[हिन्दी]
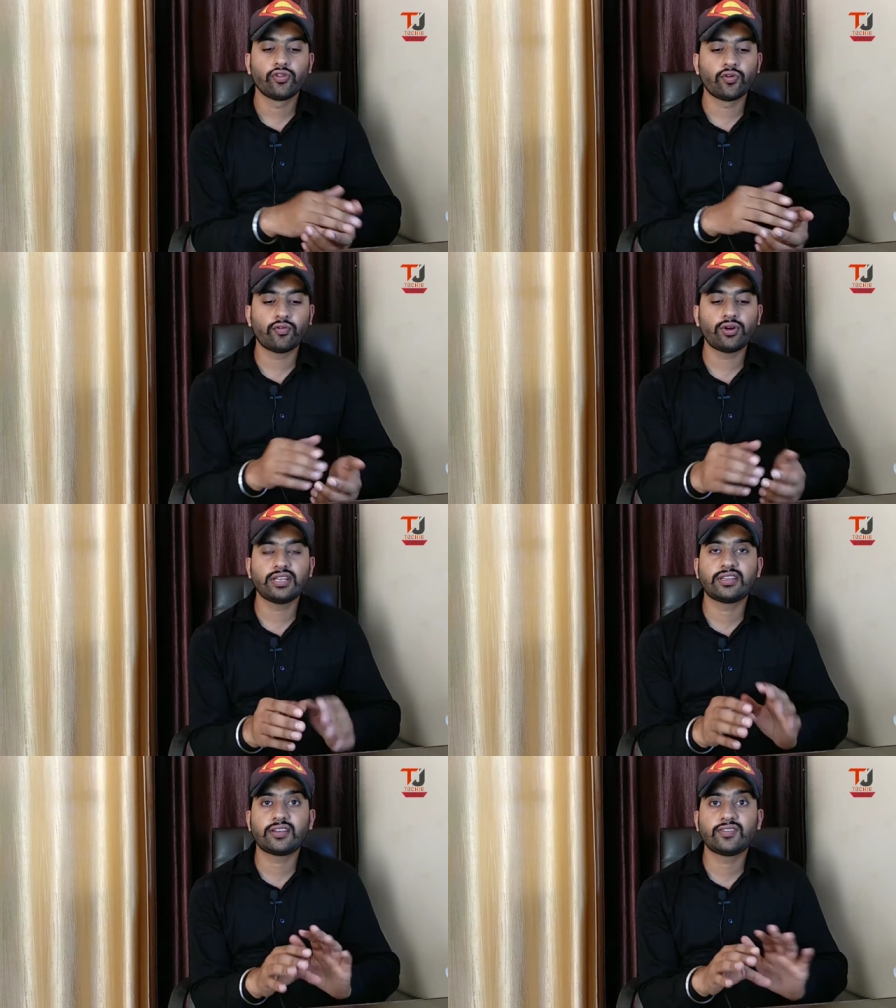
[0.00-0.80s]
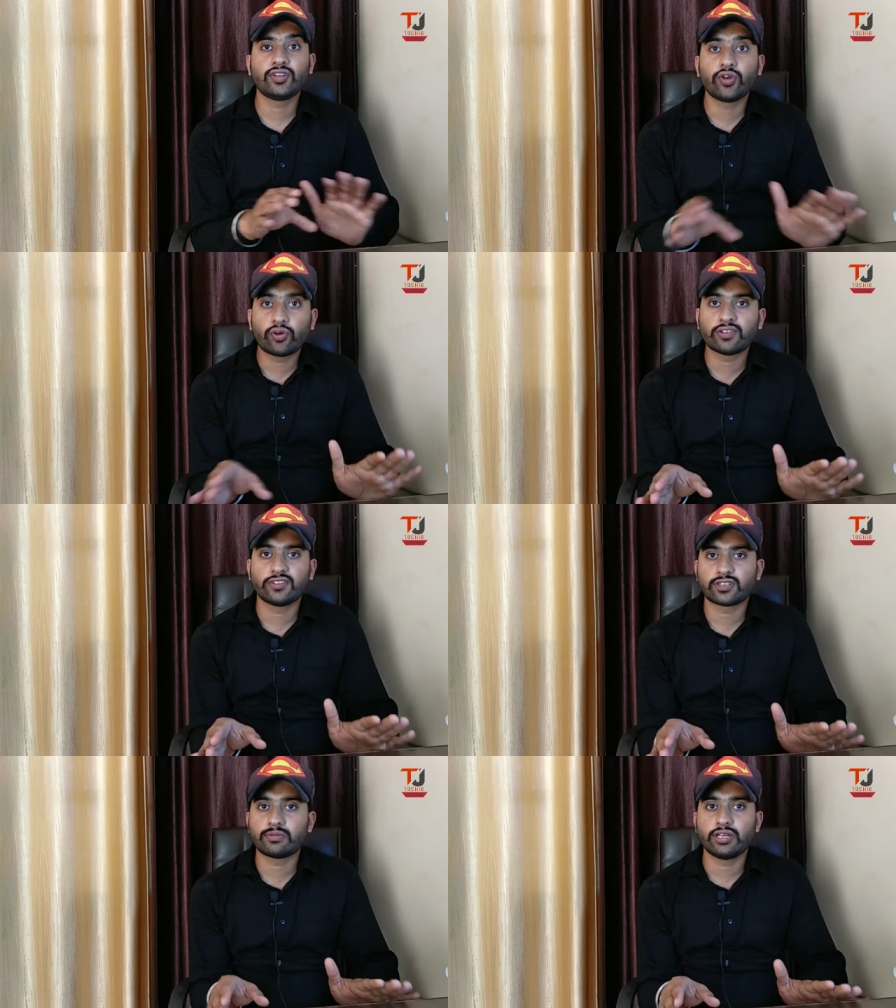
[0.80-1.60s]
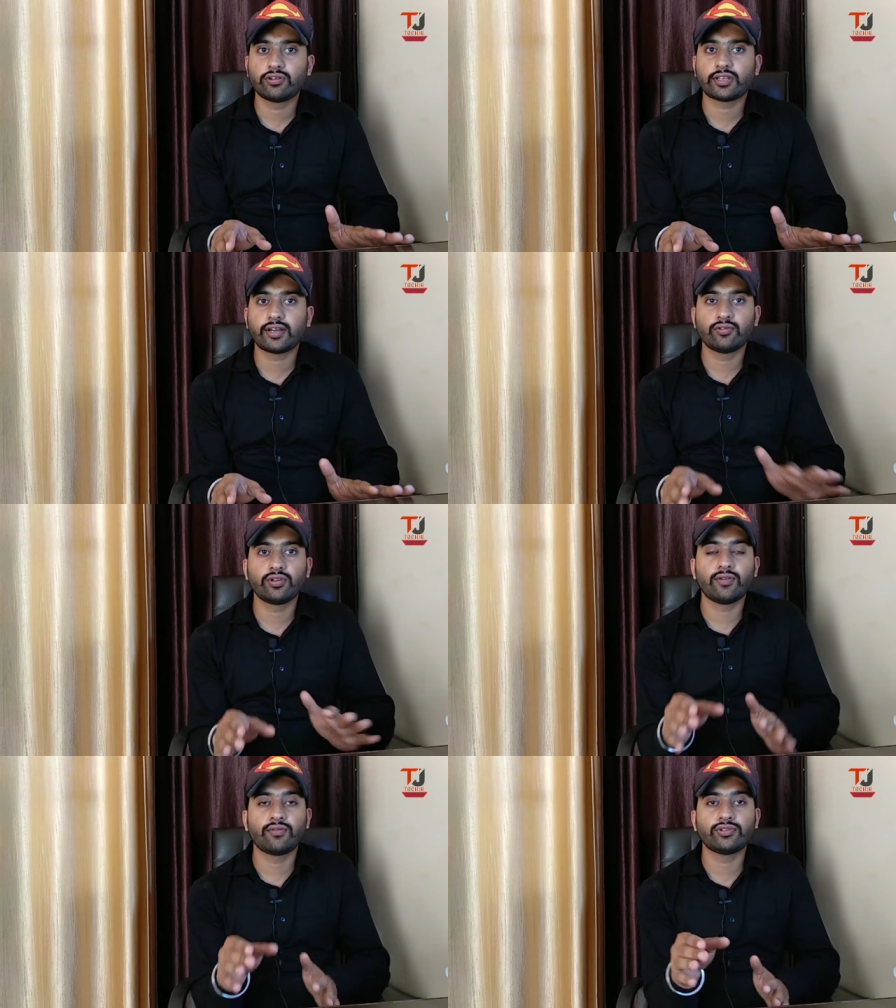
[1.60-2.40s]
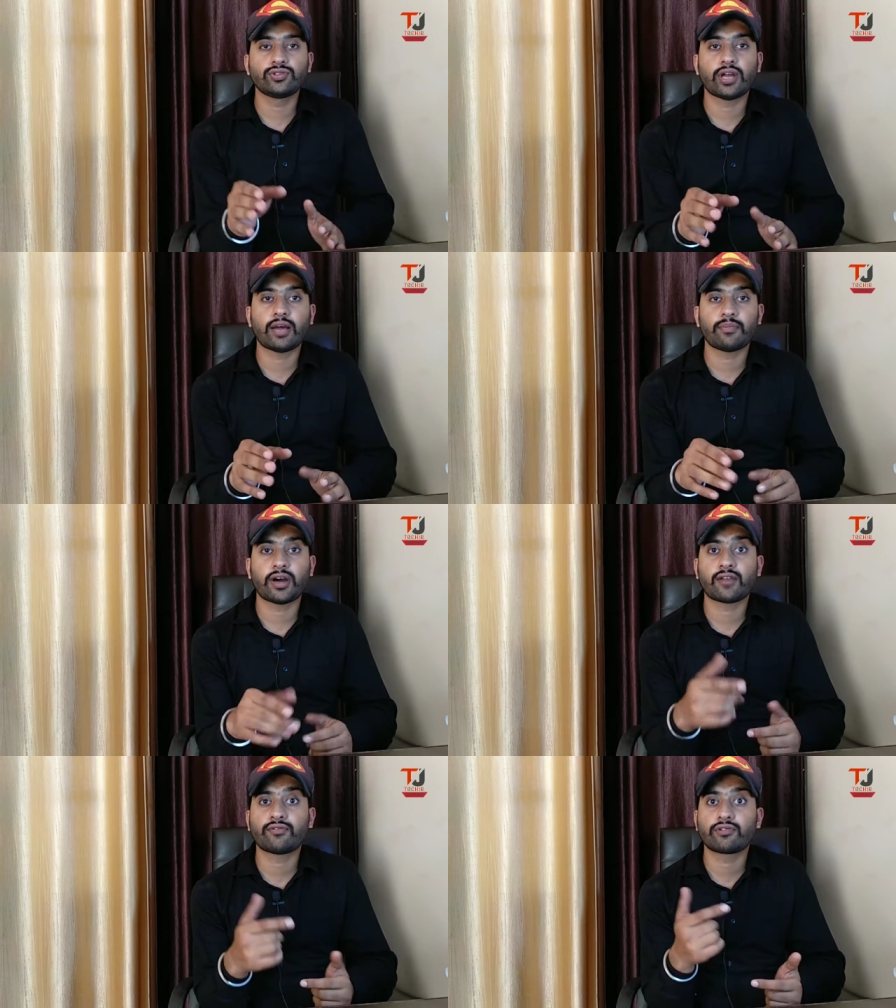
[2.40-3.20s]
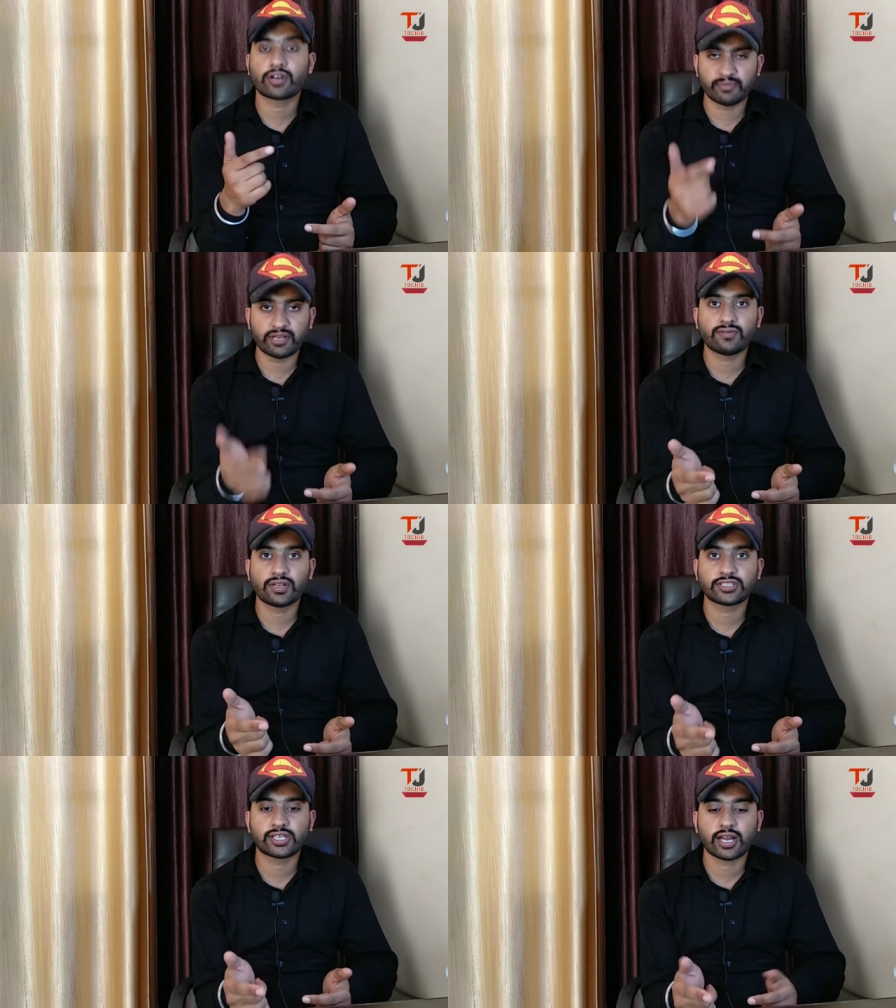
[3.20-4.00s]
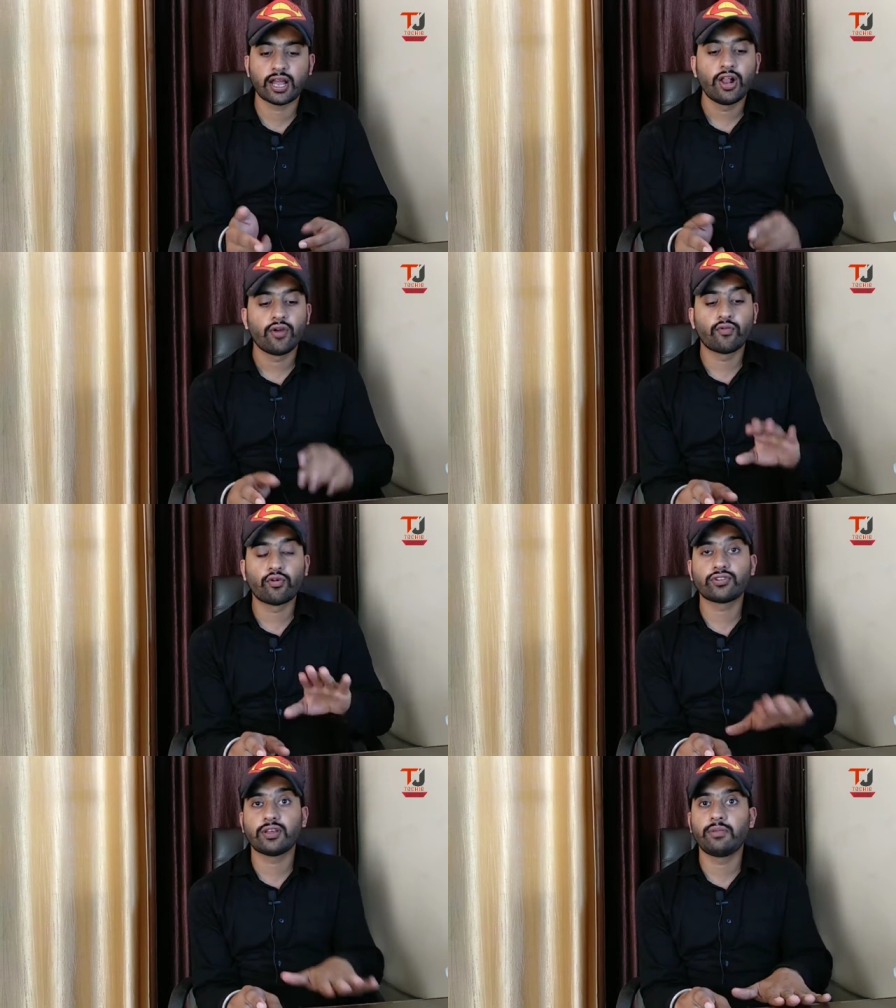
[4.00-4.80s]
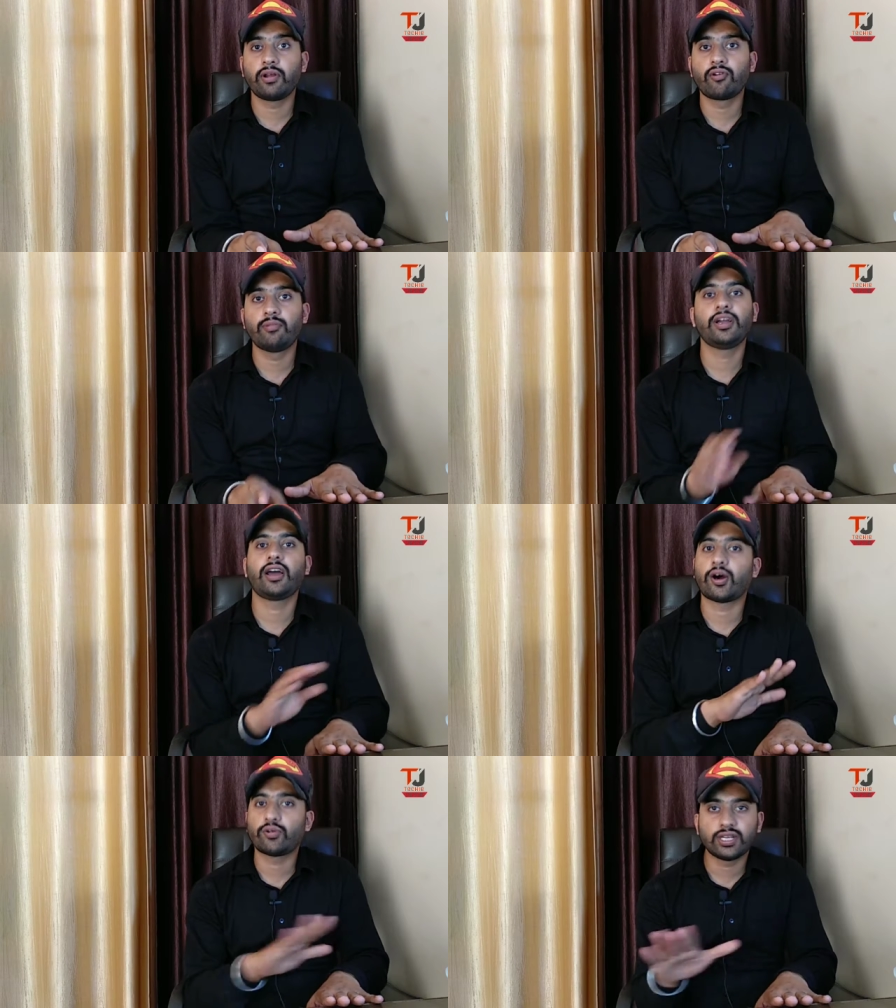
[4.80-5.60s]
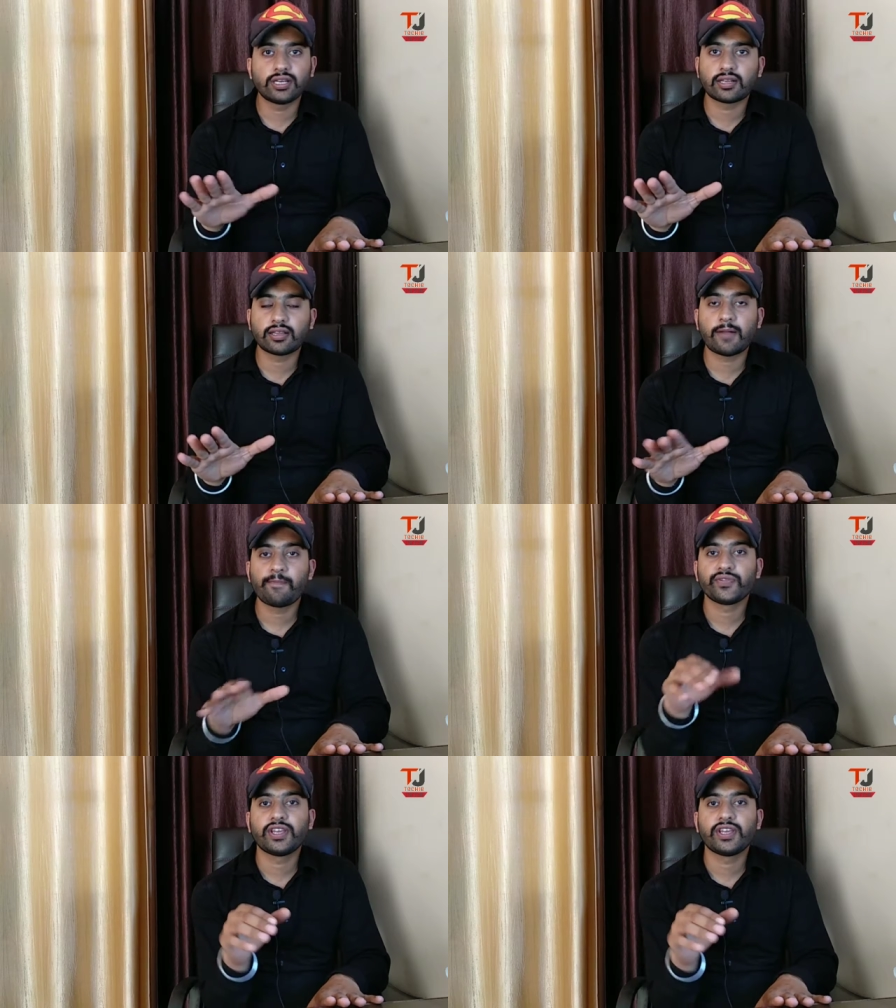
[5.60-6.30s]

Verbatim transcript: तो वो इतना सिक्योर सिस्टम नहीं होता क्योंकि वो जो है हमारा फ़ोन का मैन्युफैक्चरर है वो उसे बिल्कुल भी अलाउ नहीं करता